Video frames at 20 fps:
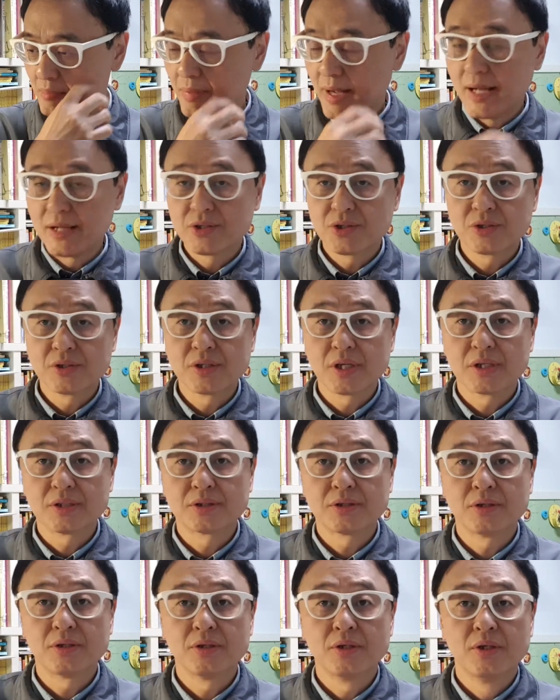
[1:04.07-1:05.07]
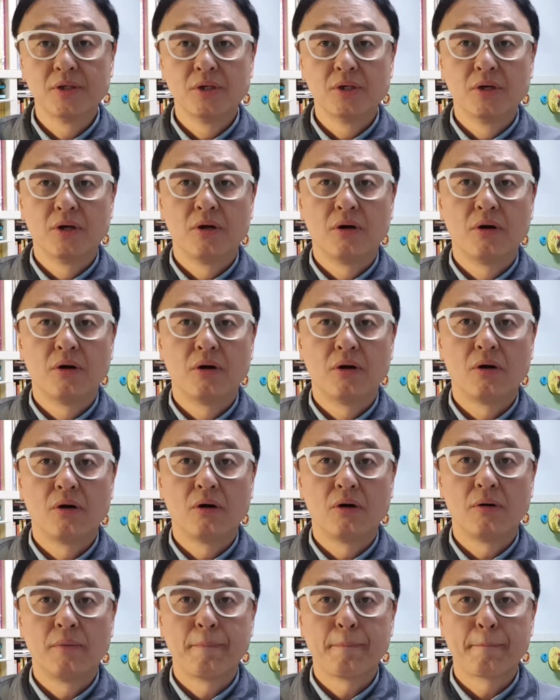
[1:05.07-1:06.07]
발전돼서
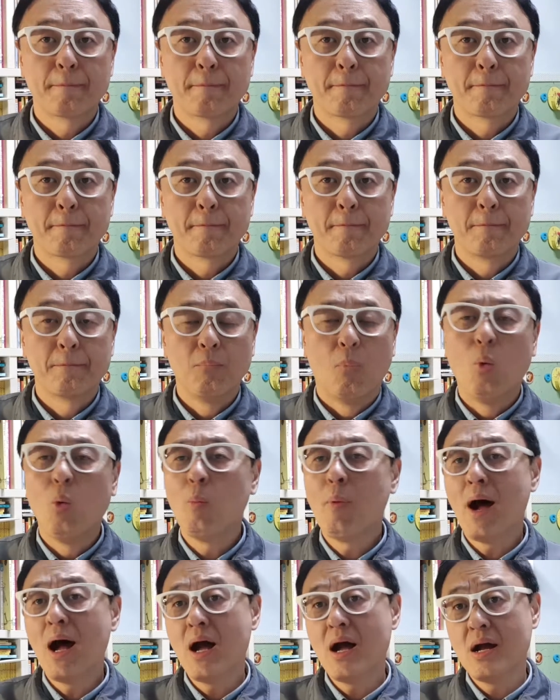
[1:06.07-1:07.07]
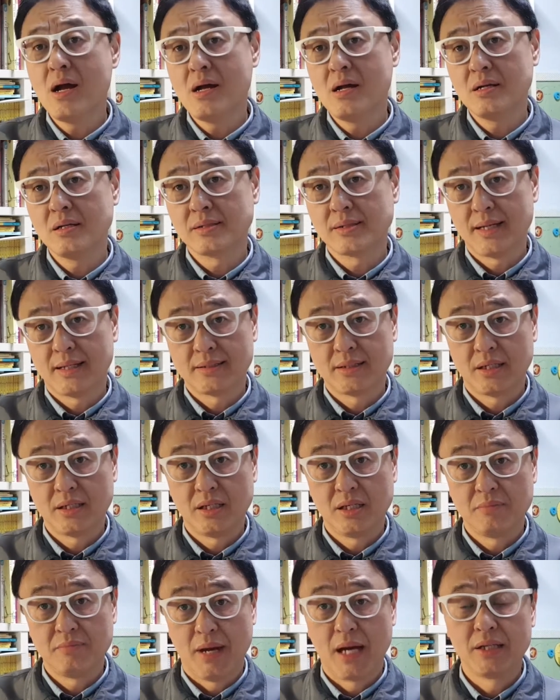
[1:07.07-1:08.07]
어, 모방
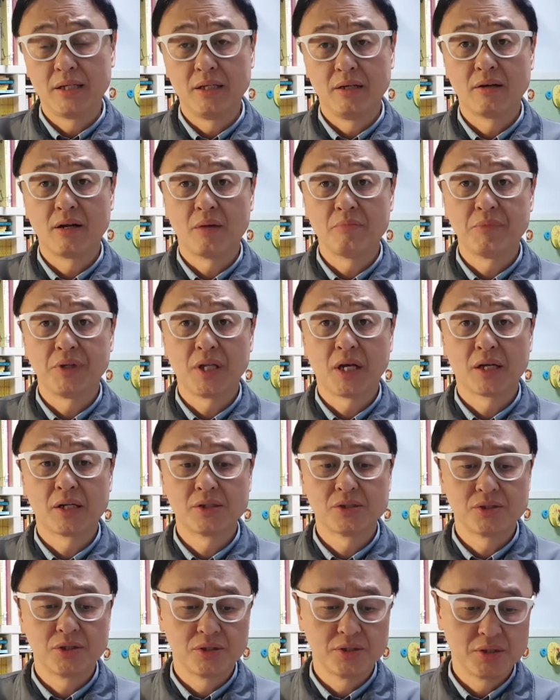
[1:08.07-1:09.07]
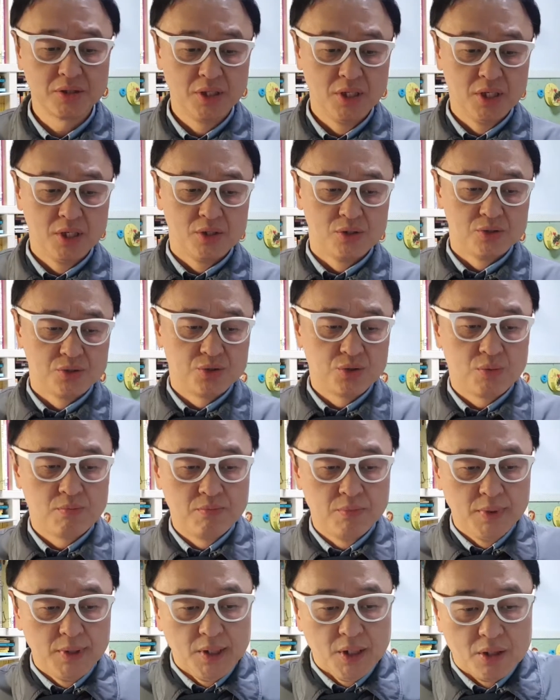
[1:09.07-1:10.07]
자살이 많이 일어납니다. 그래서 저는 좀,
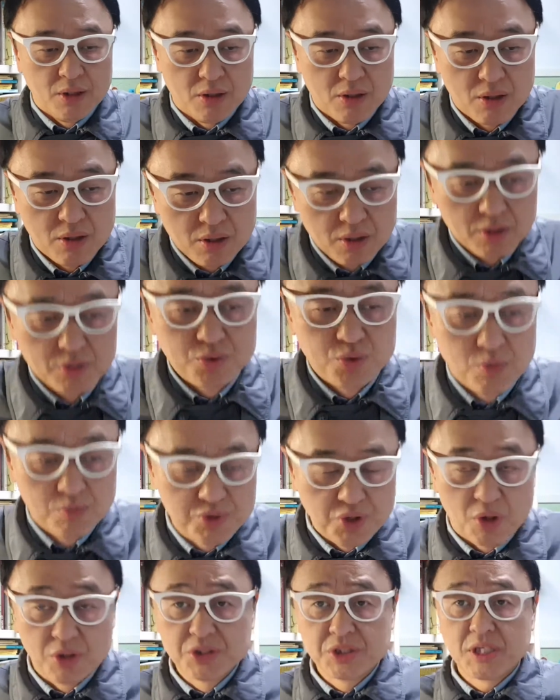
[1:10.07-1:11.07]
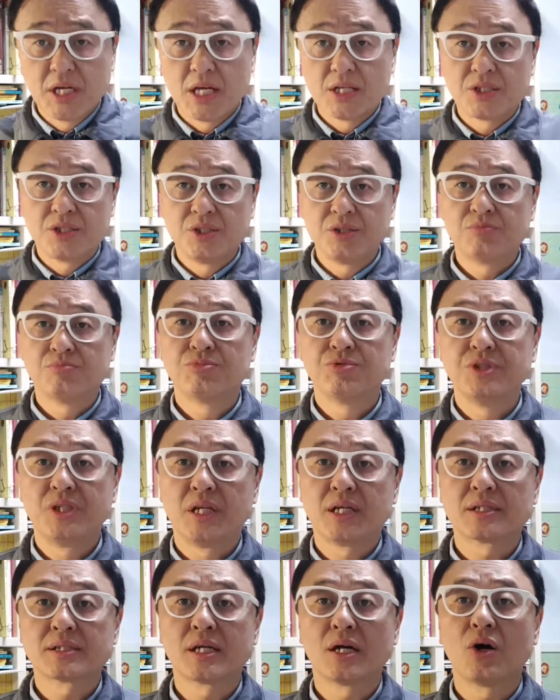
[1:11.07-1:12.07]
어, 좀 정치하시는
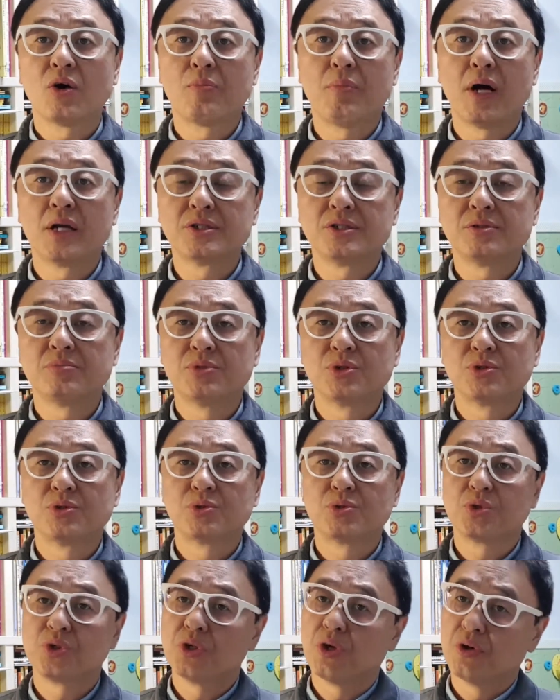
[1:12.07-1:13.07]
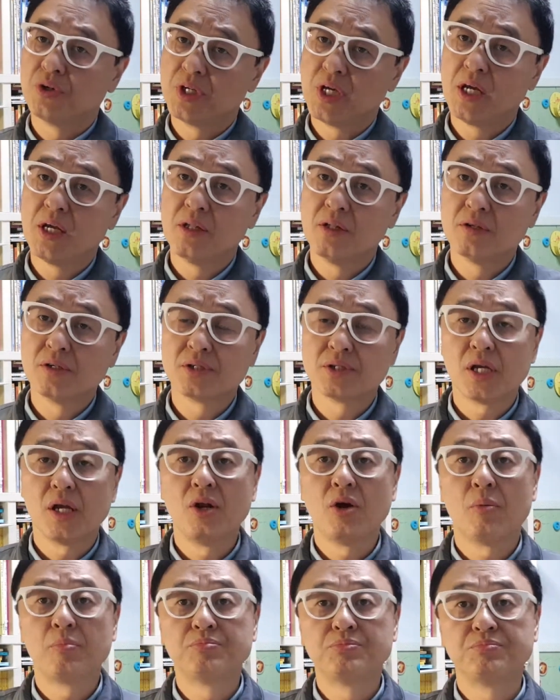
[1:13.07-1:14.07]
분이나 사업하시는 분들 또 연예인들,
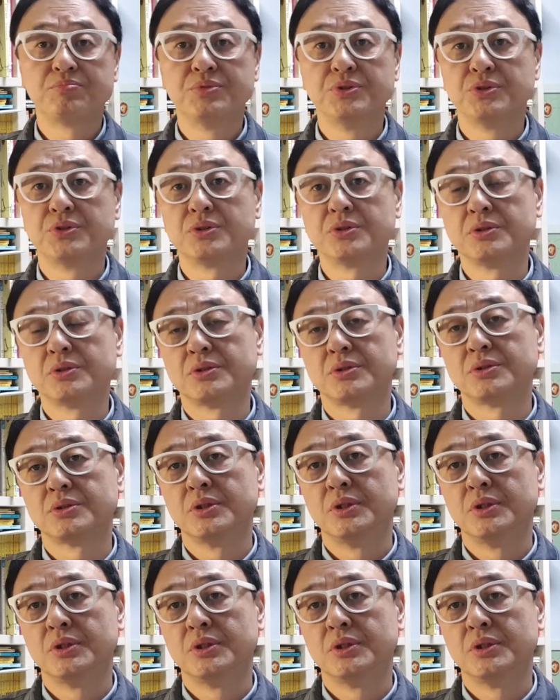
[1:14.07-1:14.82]
셀럽분들은